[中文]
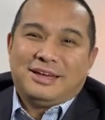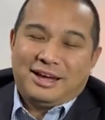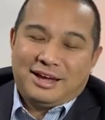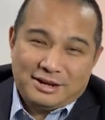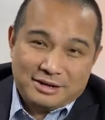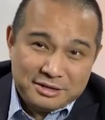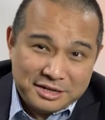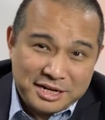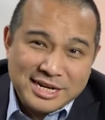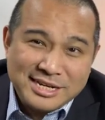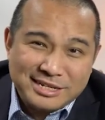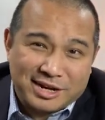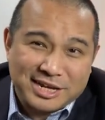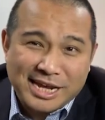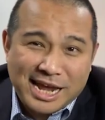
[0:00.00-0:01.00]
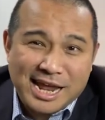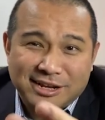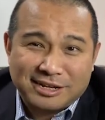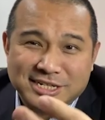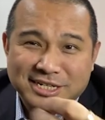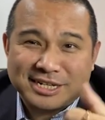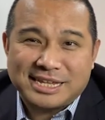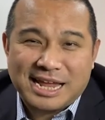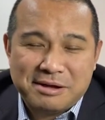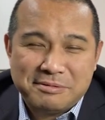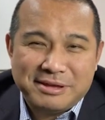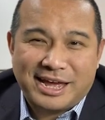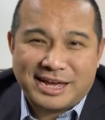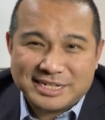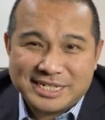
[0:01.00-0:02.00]
啊，领导一看到这个单
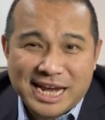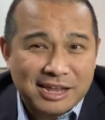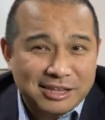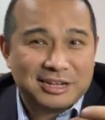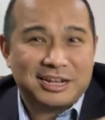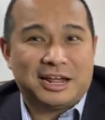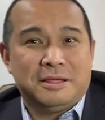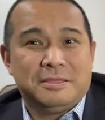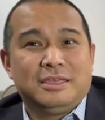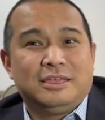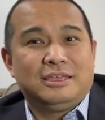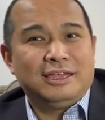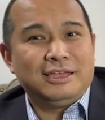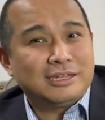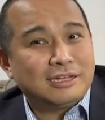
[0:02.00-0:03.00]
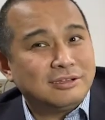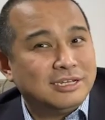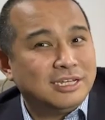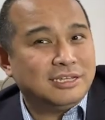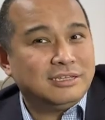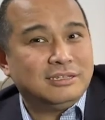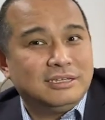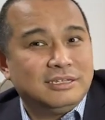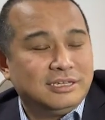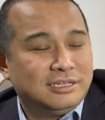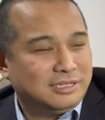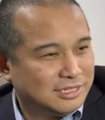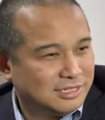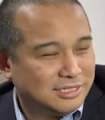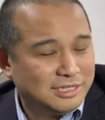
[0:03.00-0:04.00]
位啊，吓到了。哎，他说你你你
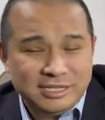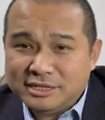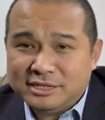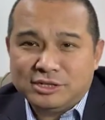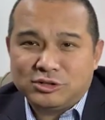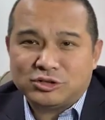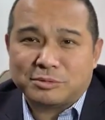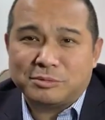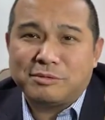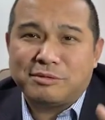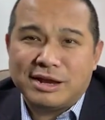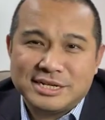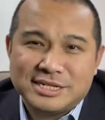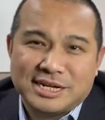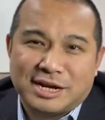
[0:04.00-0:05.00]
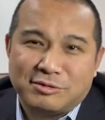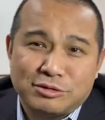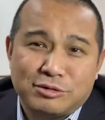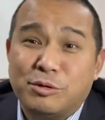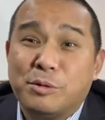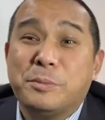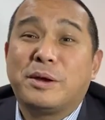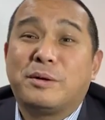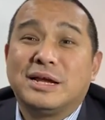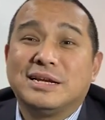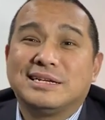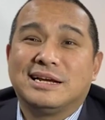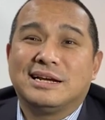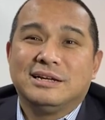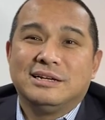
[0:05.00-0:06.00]
你你你有什么关系啊？我说我没
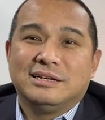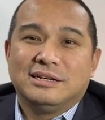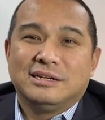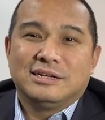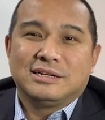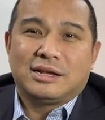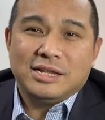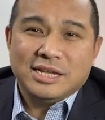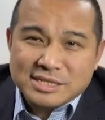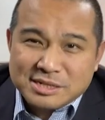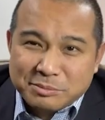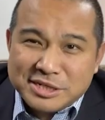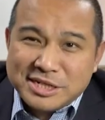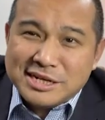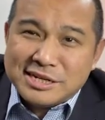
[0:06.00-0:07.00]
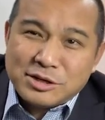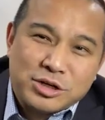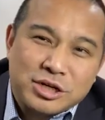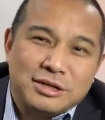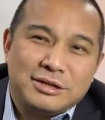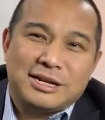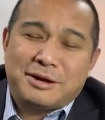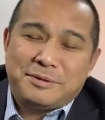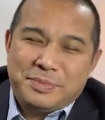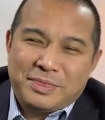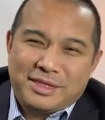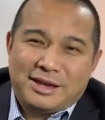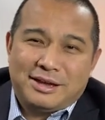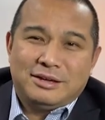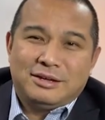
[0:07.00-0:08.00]
关系。他说你怎么进得去呢？
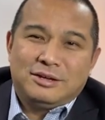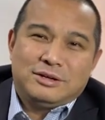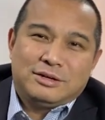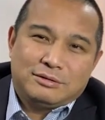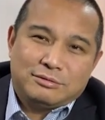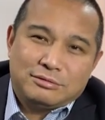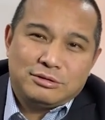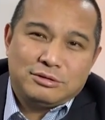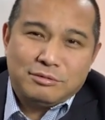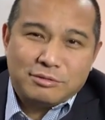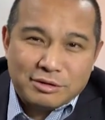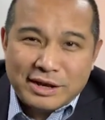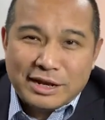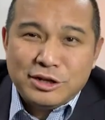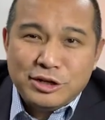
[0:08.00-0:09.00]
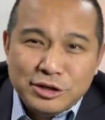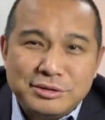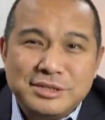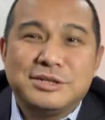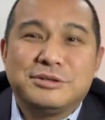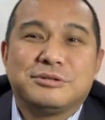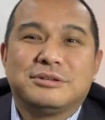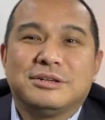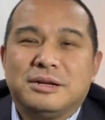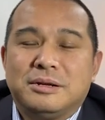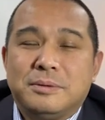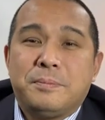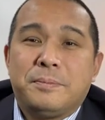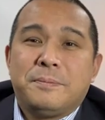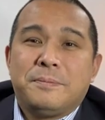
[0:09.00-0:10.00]
啊，我说我反正溜进去，
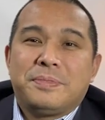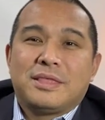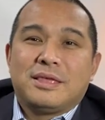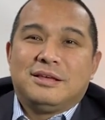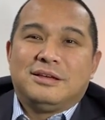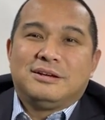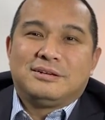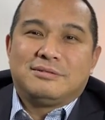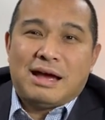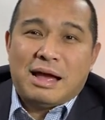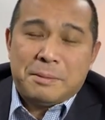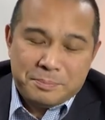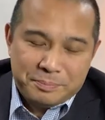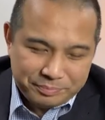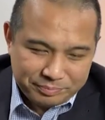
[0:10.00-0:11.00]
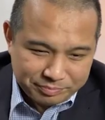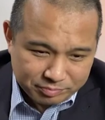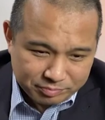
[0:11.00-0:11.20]
是吧？